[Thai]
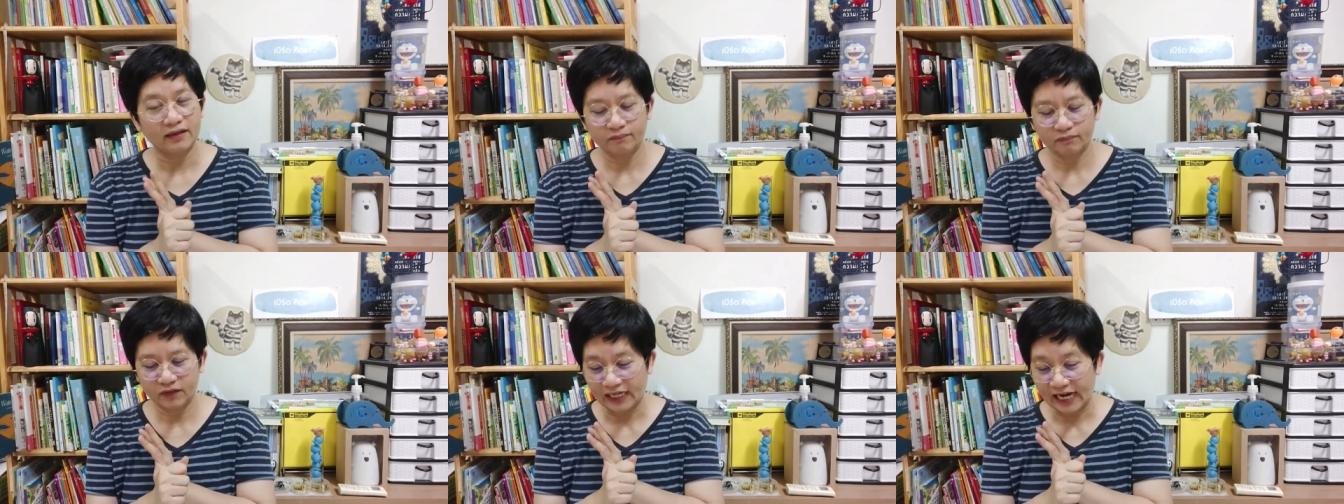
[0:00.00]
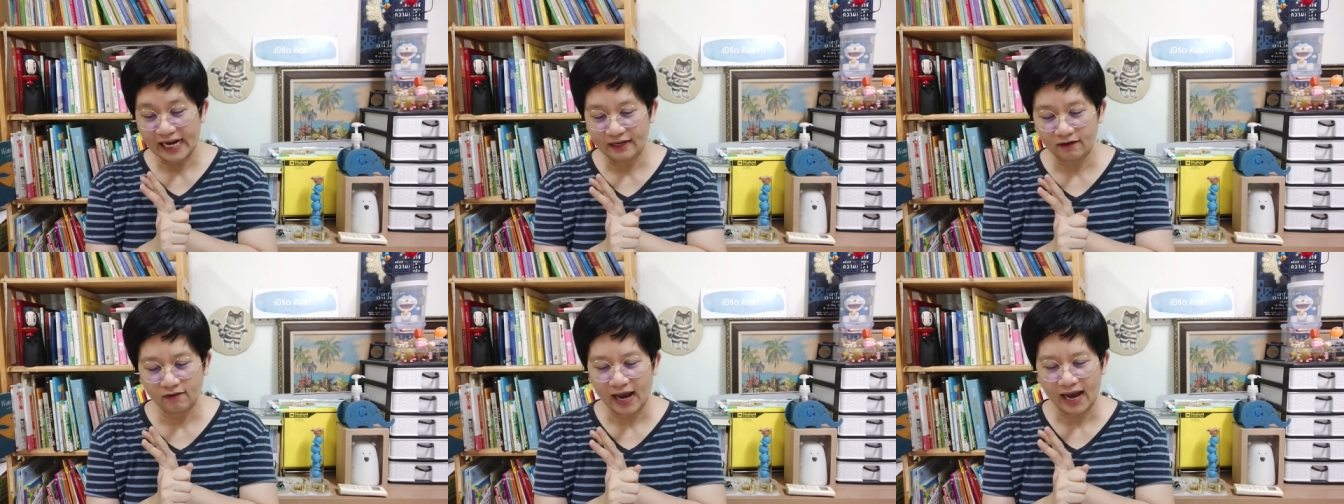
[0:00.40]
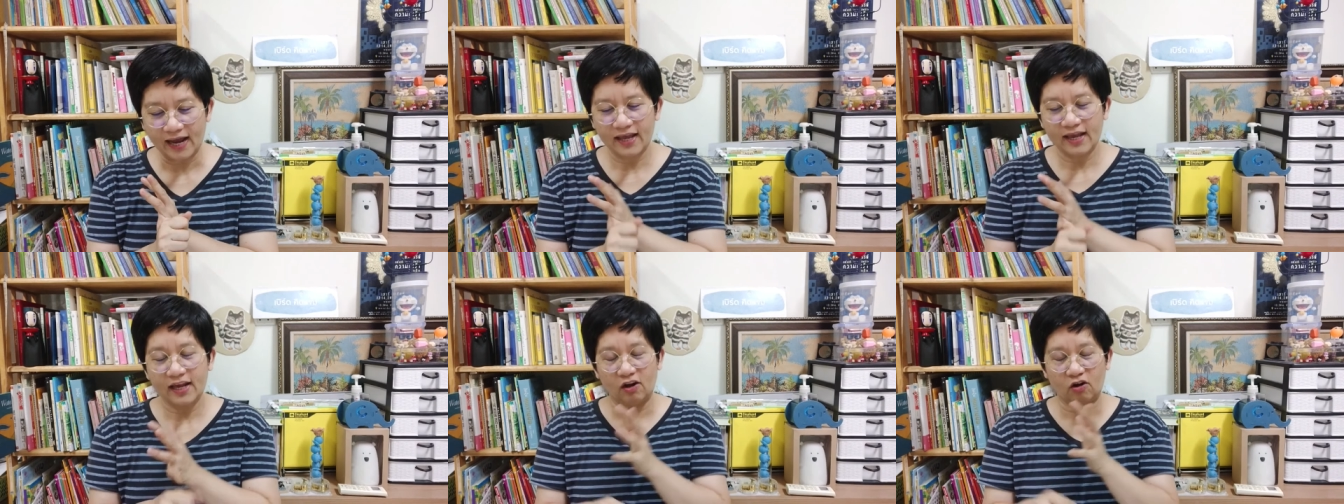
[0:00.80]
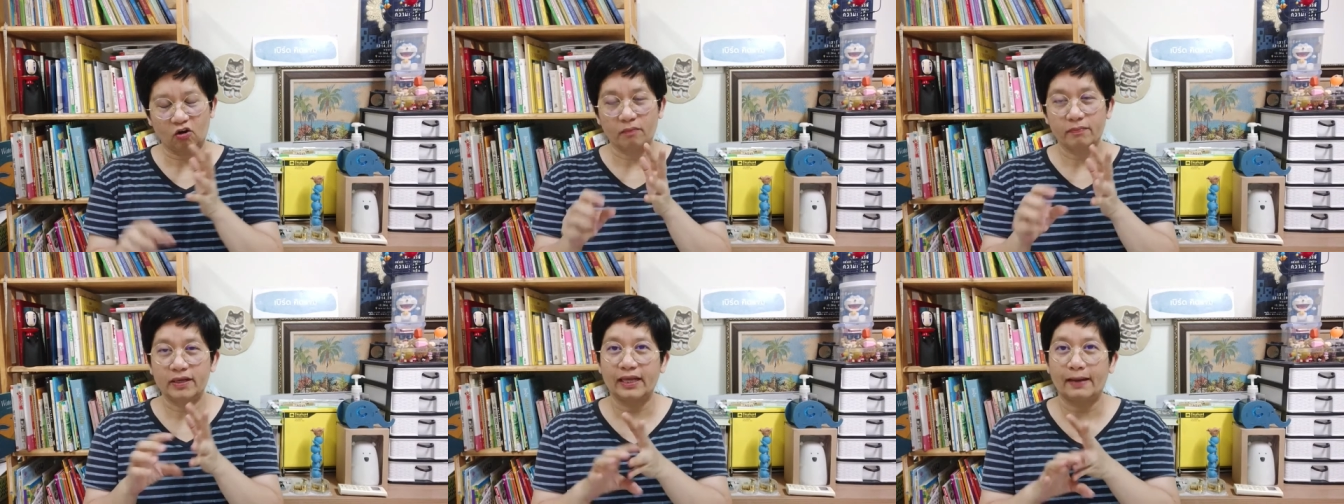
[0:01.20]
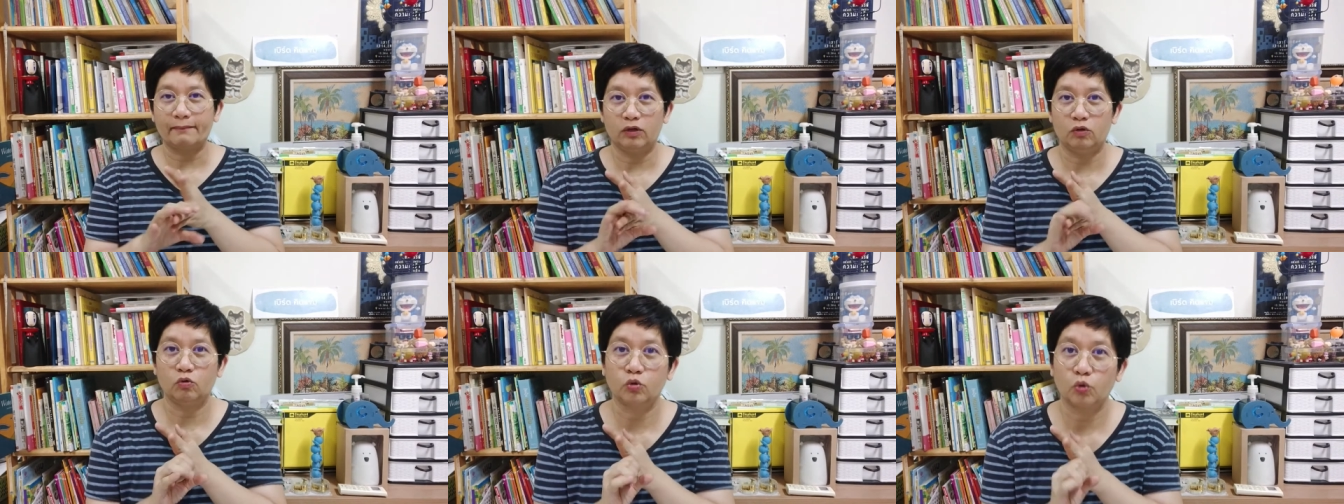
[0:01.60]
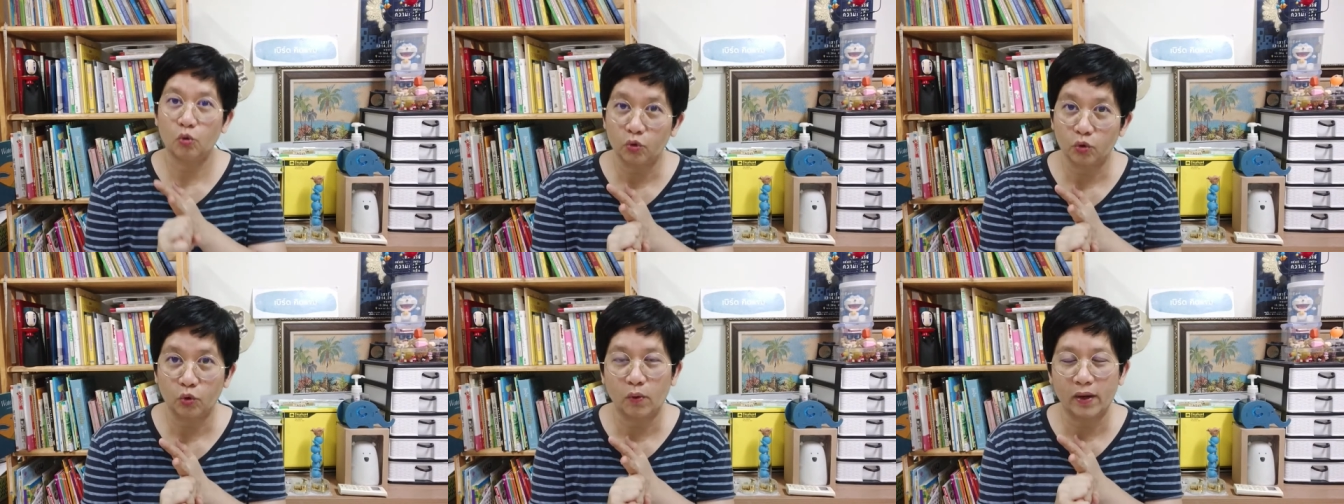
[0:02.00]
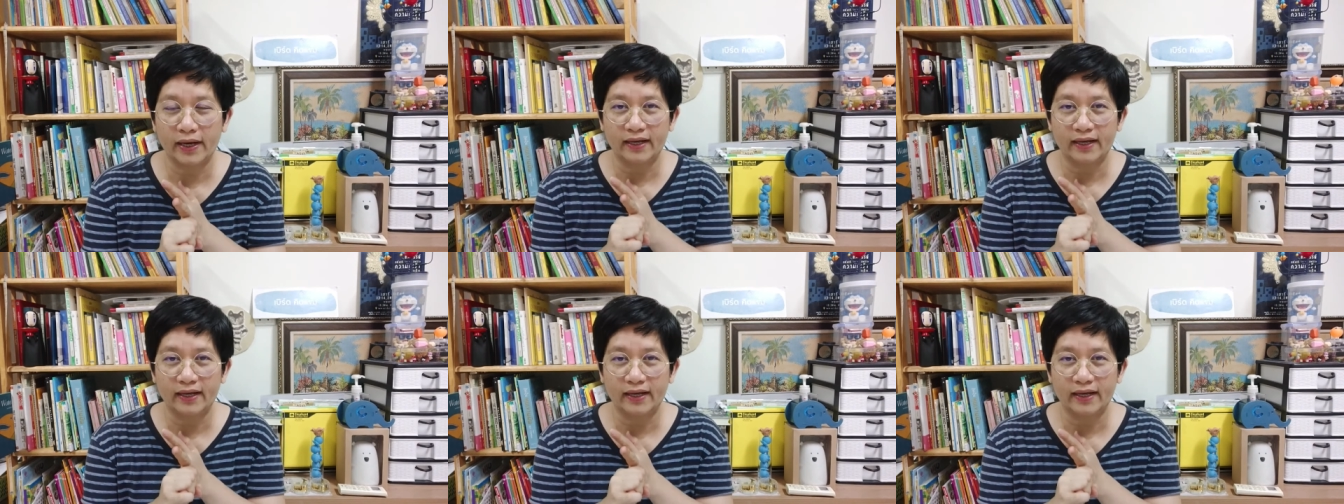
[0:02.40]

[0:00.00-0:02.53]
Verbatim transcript: ใกล้แล้วล่ะ แล้วก็มีทำเป็นลูกทุ่งด้วย